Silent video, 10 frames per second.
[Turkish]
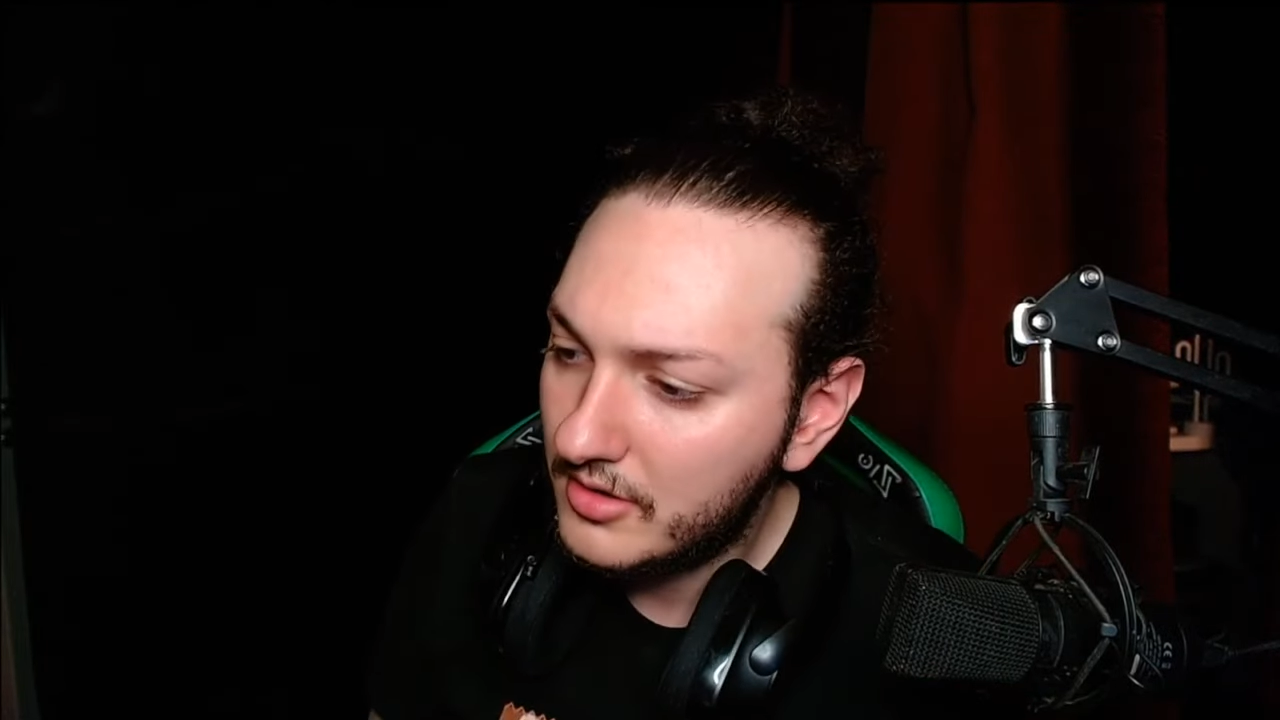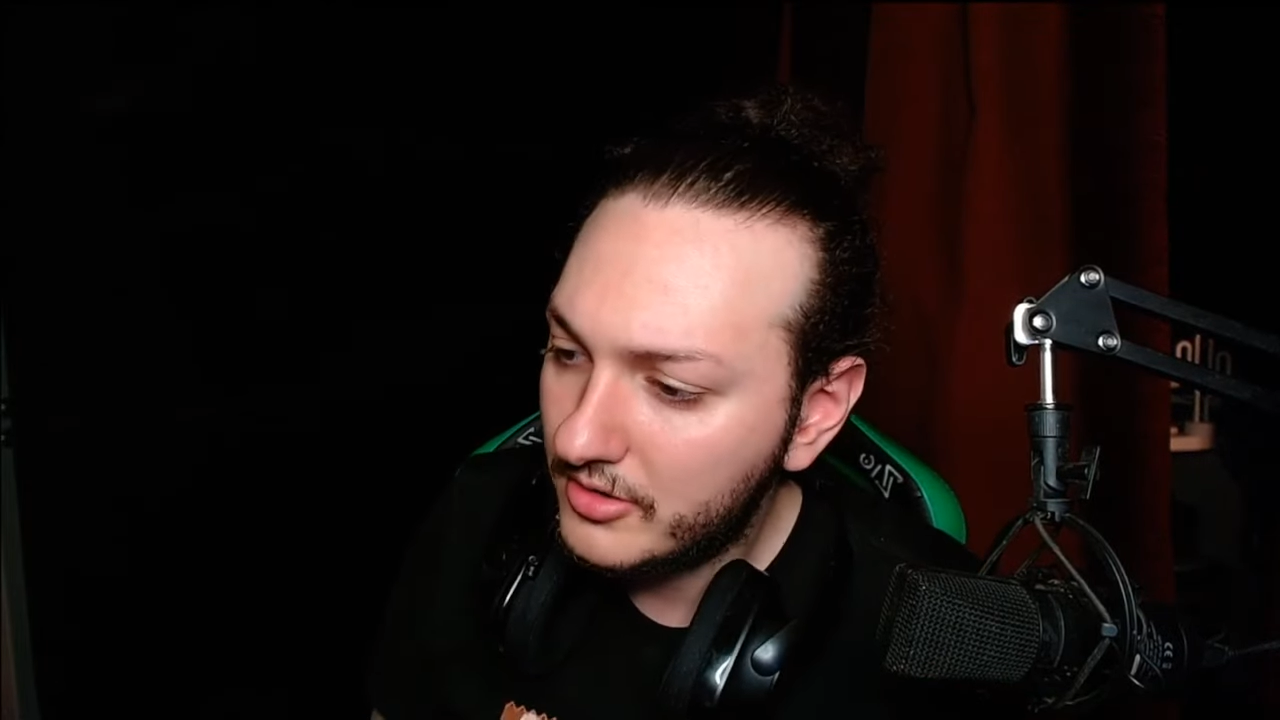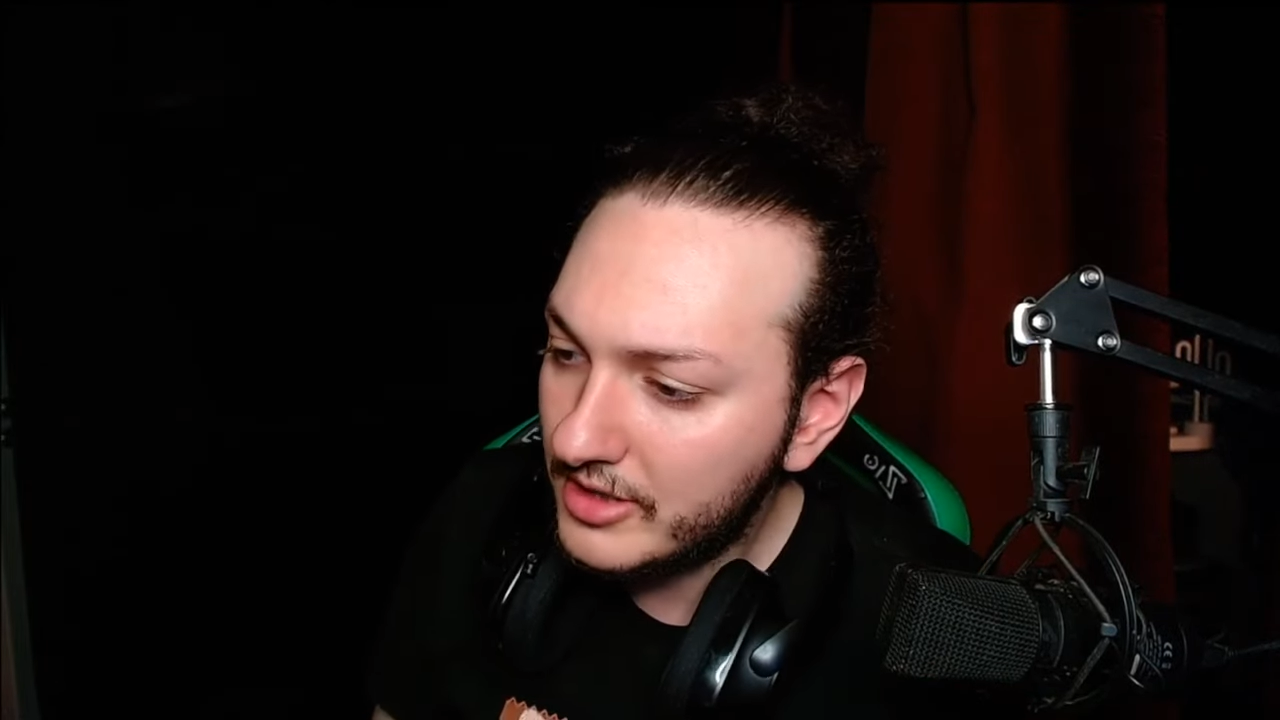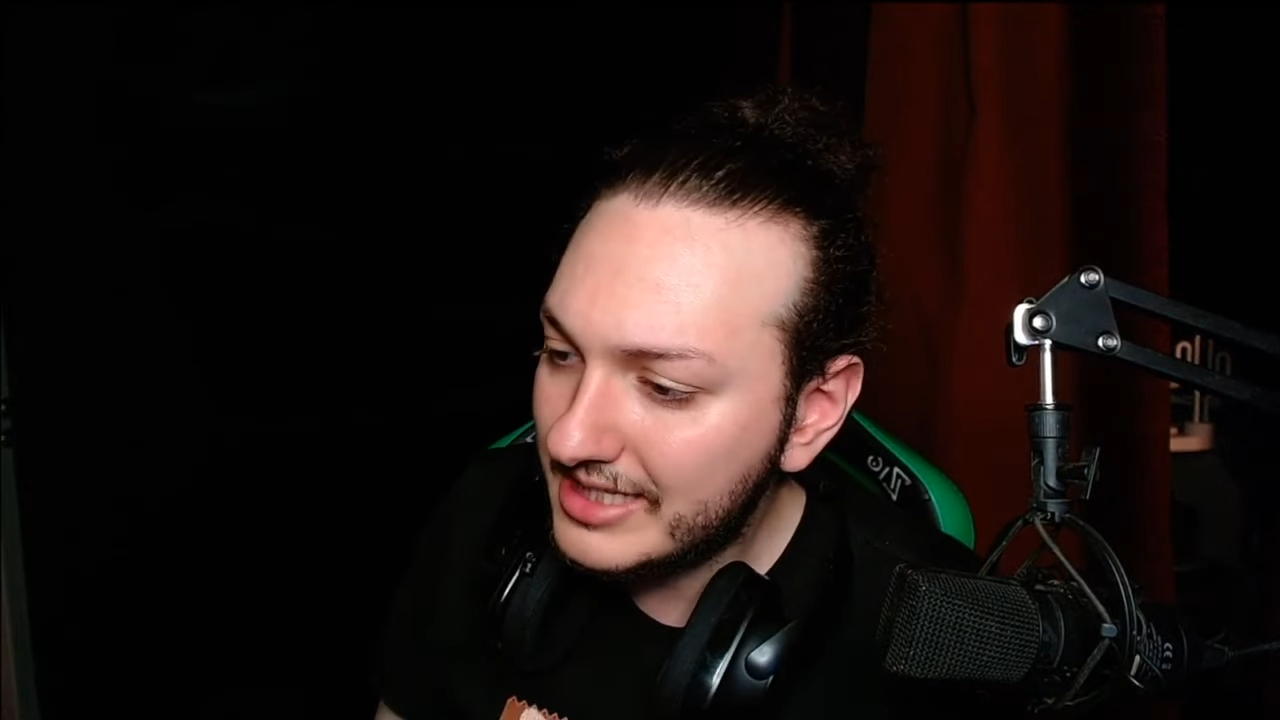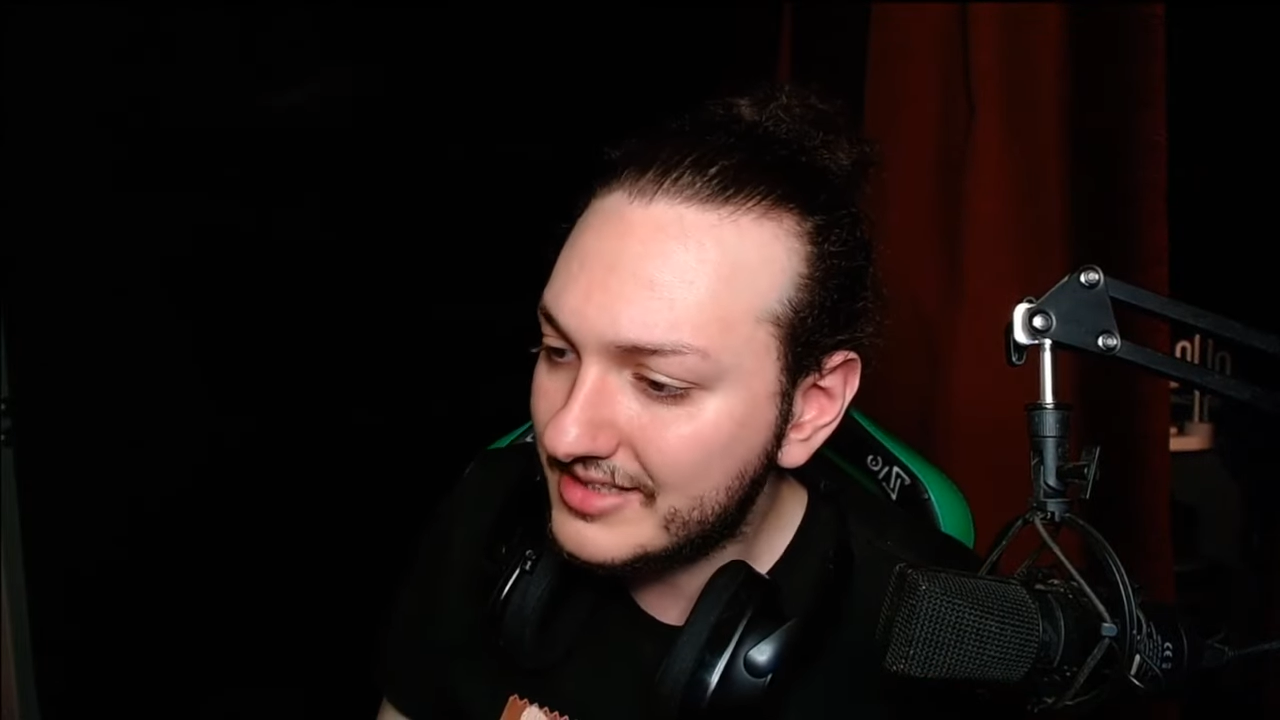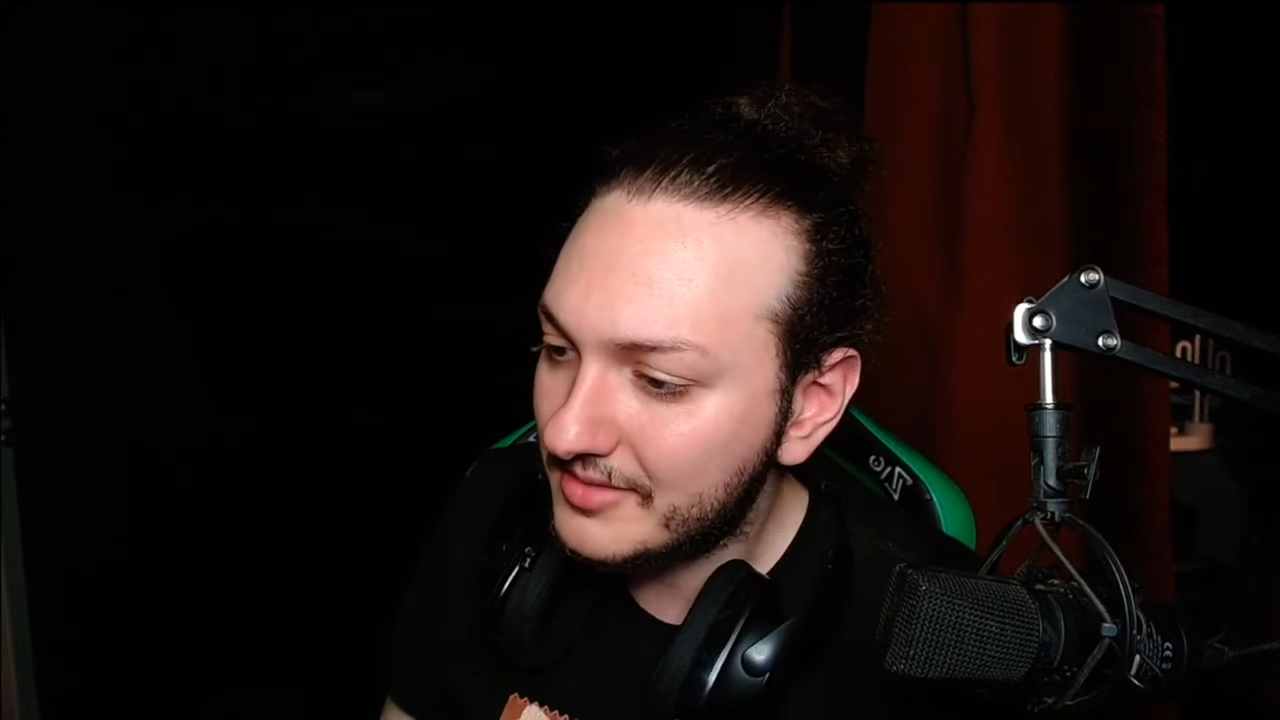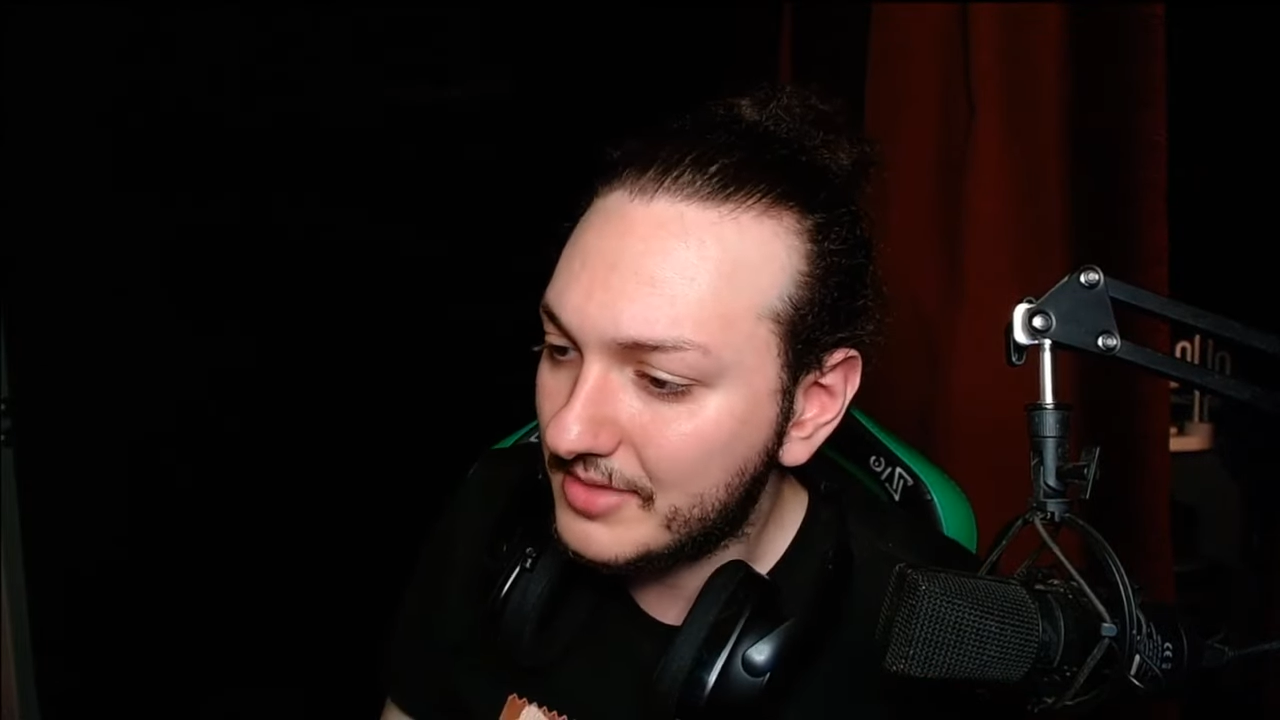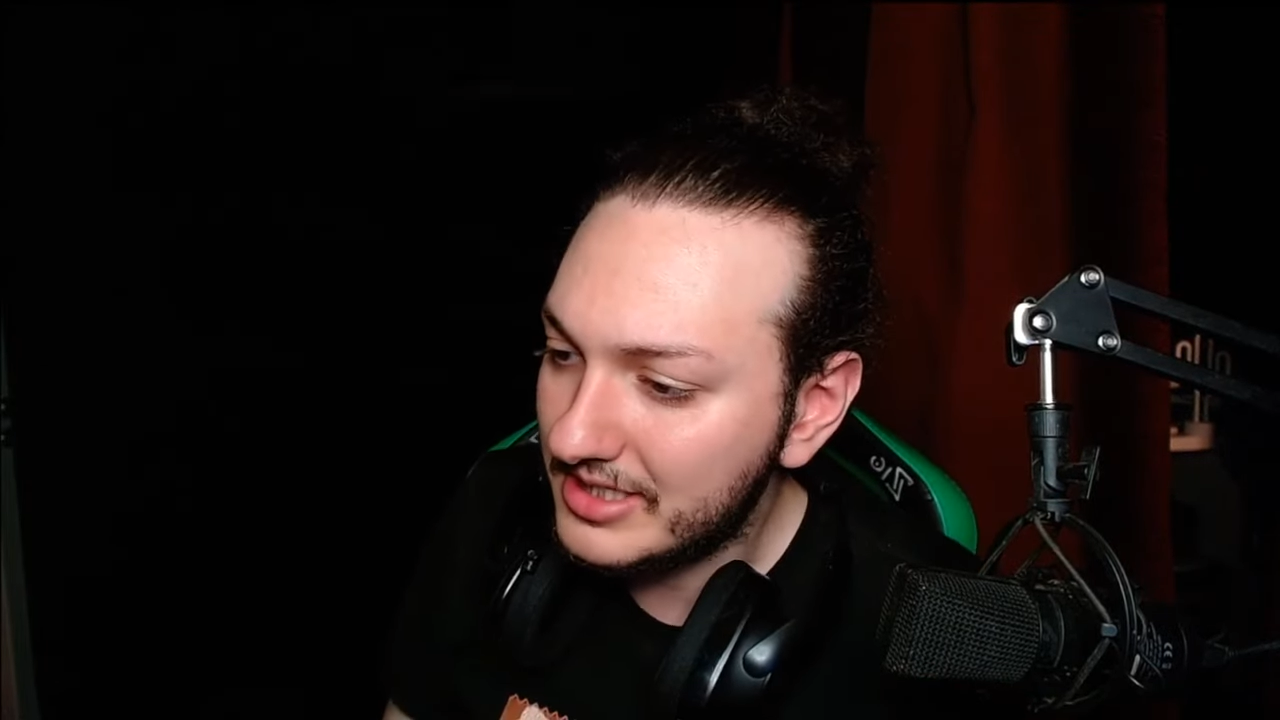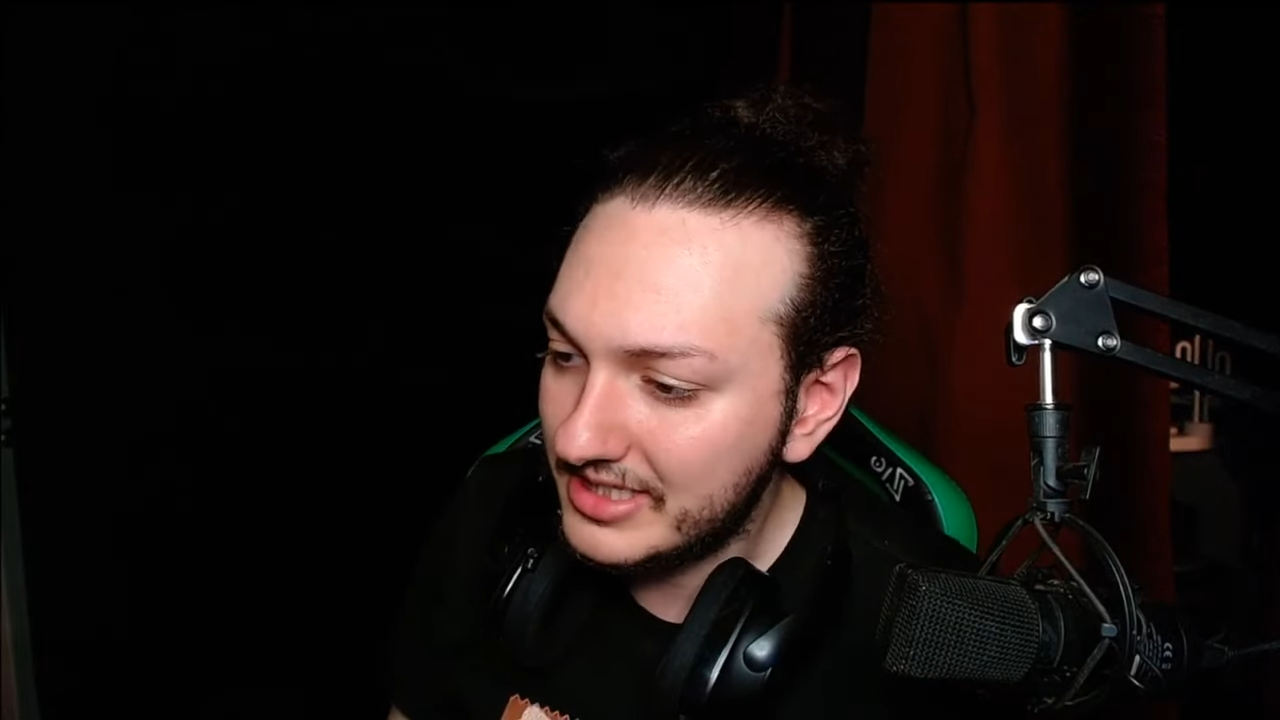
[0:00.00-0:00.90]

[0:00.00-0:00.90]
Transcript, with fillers: Öyle diyeyim hani